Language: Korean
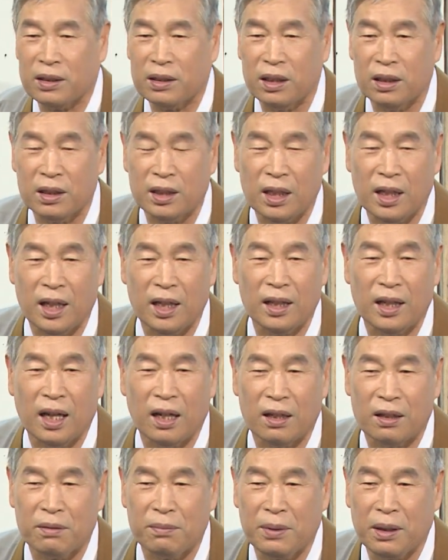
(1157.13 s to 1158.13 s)
성질
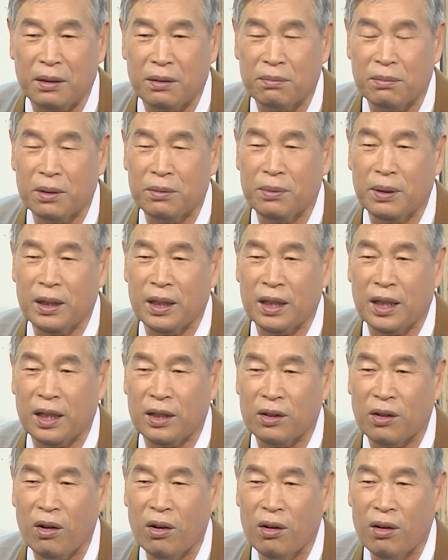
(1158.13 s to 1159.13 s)
낸다 그러면 뭐, 뭐가
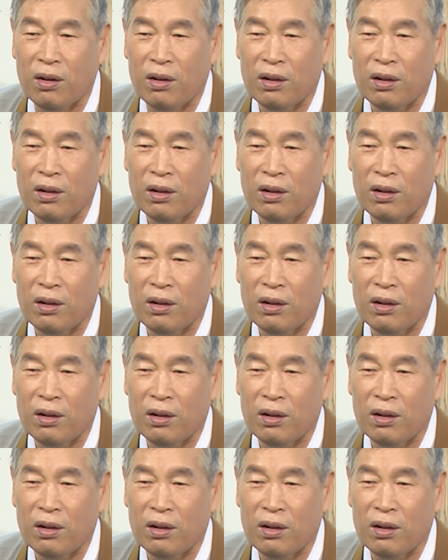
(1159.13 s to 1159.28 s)
되죠?